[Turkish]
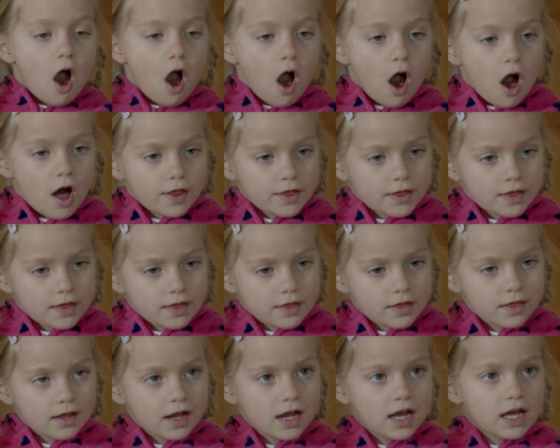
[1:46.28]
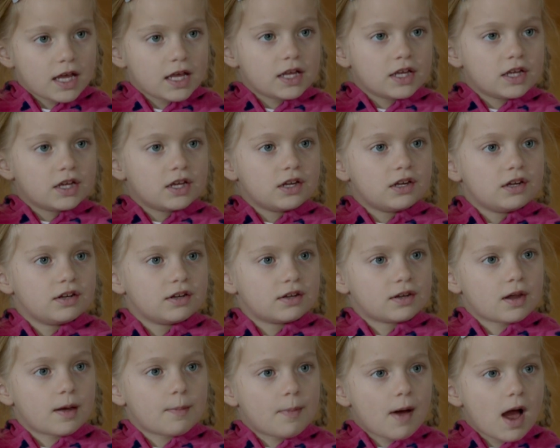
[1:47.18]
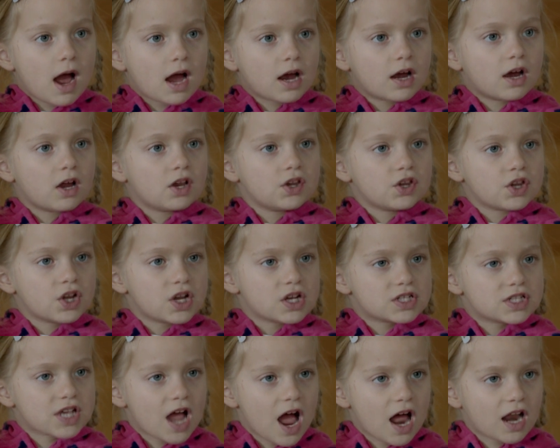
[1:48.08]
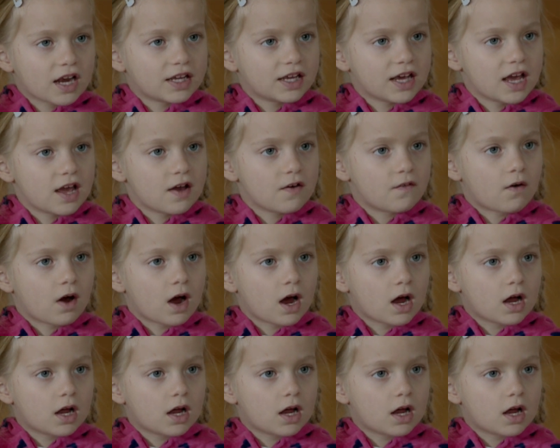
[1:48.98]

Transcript: Anne, İlina, ben Galina Sergeyeva.